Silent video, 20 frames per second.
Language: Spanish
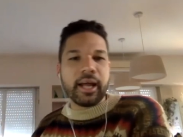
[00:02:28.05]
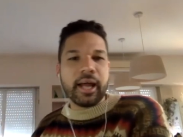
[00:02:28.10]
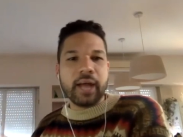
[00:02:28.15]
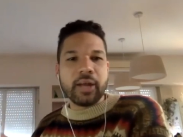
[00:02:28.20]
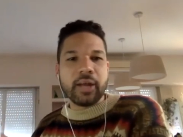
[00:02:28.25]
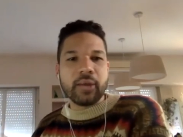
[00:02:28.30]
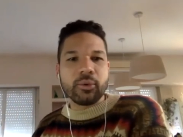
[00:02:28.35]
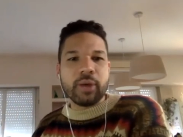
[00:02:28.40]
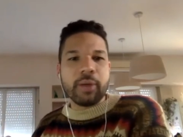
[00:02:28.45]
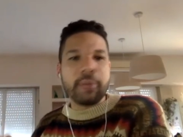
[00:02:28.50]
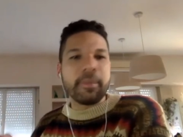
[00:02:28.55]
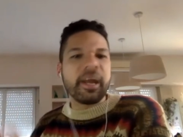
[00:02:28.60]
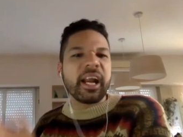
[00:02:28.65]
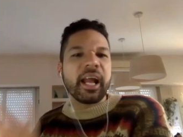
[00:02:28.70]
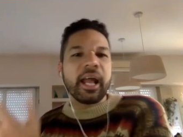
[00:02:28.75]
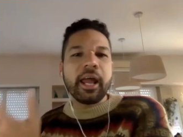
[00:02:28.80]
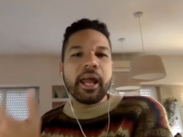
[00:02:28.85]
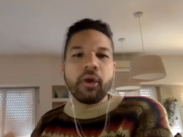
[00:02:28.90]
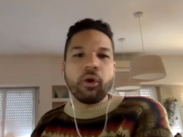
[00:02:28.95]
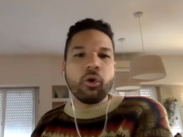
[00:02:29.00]
alguna
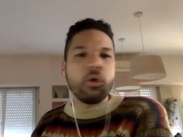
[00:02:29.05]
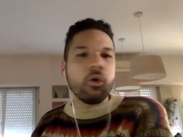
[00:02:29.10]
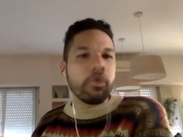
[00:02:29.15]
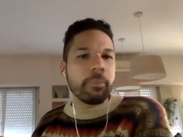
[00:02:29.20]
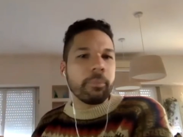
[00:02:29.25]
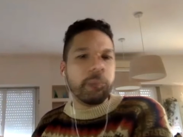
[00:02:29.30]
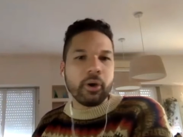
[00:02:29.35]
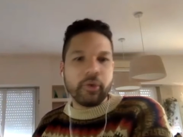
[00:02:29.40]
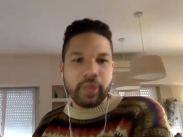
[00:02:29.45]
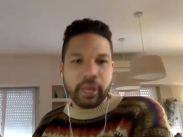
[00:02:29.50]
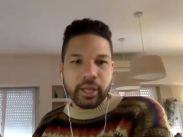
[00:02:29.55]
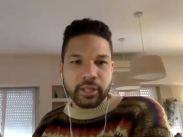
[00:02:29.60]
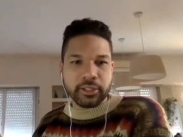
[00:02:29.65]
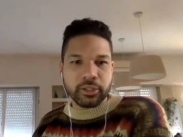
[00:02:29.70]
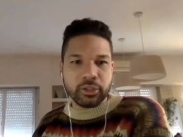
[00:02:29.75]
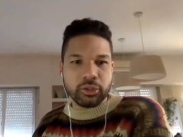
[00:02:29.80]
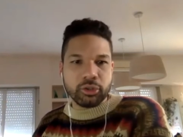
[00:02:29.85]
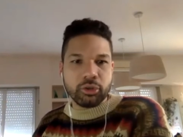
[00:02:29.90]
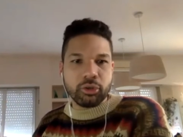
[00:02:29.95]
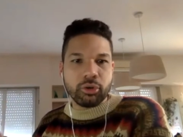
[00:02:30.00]
marca de ropa o de
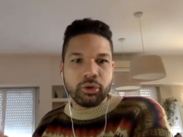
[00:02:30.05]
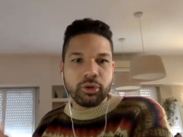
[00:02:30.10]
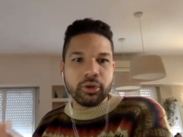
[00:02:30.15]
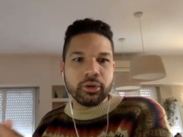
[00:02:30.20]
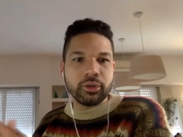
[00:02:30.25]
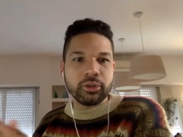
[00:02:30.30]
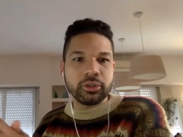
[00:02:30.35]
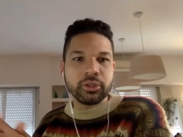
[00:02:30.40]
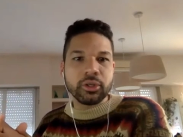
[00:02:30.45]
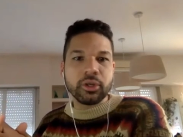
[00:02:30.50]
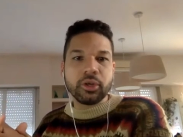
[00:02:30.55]
accesorios